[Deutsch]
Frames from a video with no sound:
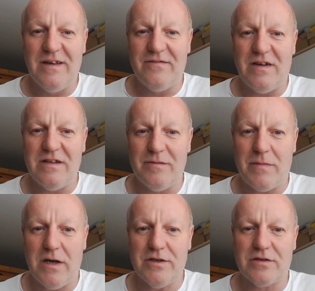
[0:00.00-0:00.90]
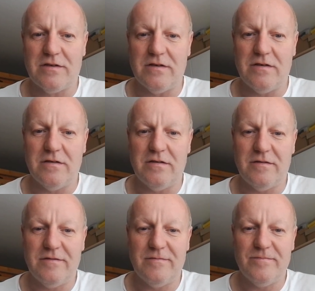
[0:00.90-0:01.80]
Weil die meisten
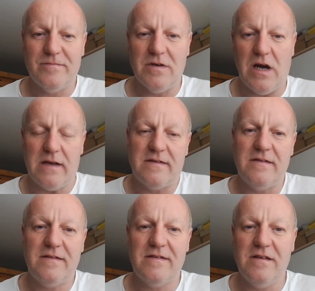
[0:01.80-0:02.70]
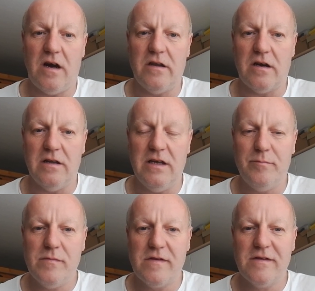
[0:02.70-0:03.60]
hassen es, die anderen
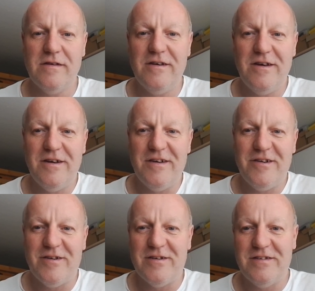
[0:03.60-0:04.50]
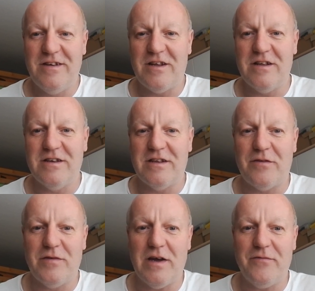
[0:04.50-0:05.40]
lieben es. Sieht halt
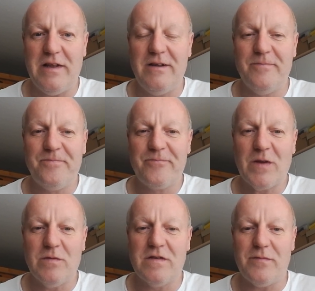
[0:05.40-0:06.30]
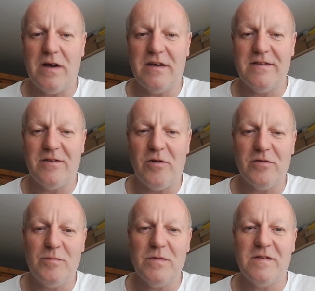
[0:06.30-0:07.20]
jeder, wie er will. Und zwar geht es
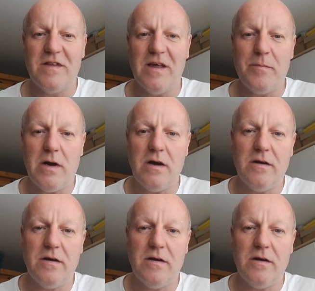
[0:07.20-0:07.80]
heute um das Thema